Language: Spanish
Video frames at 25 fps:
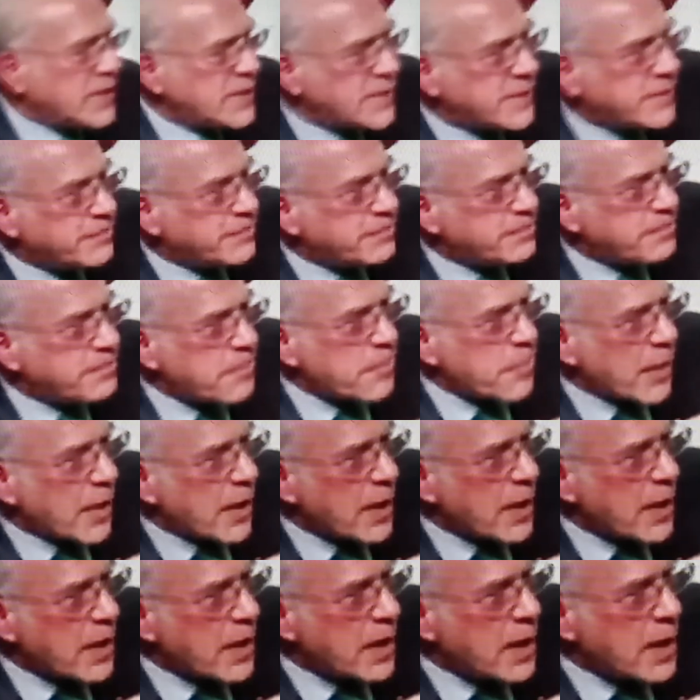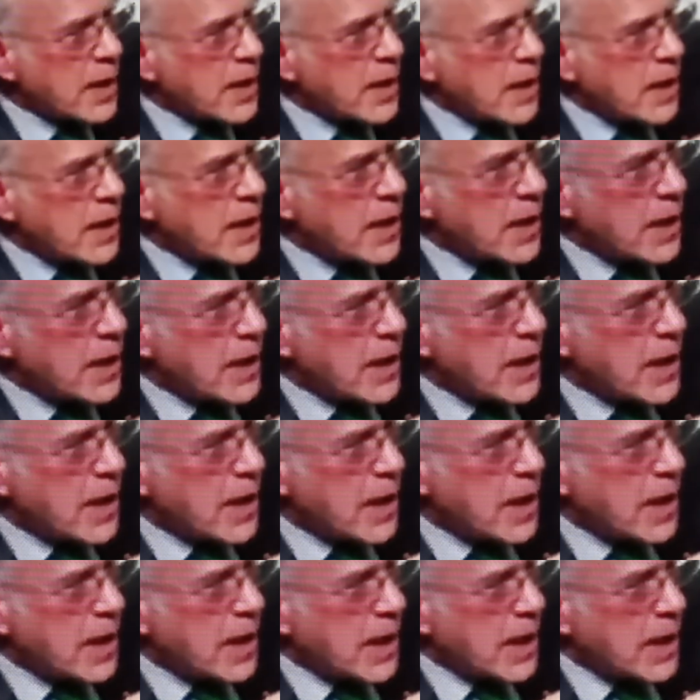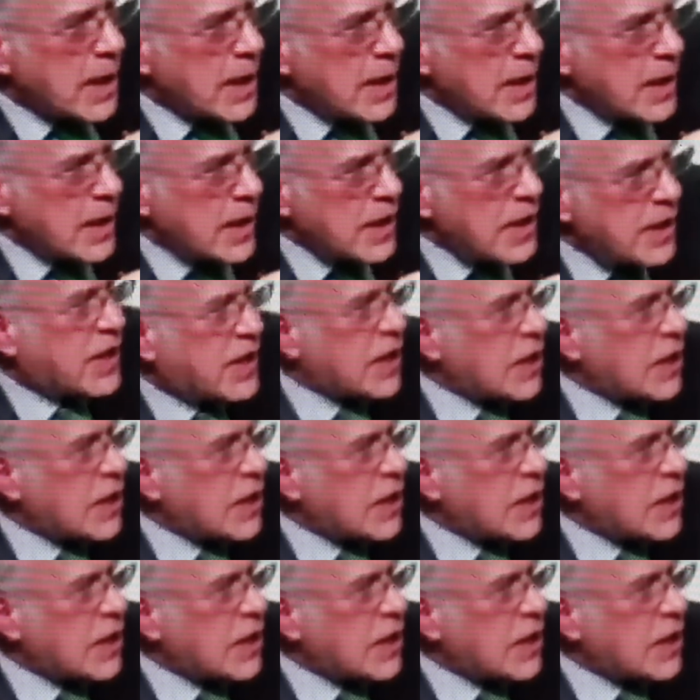no aportó más que su perspectiva íntima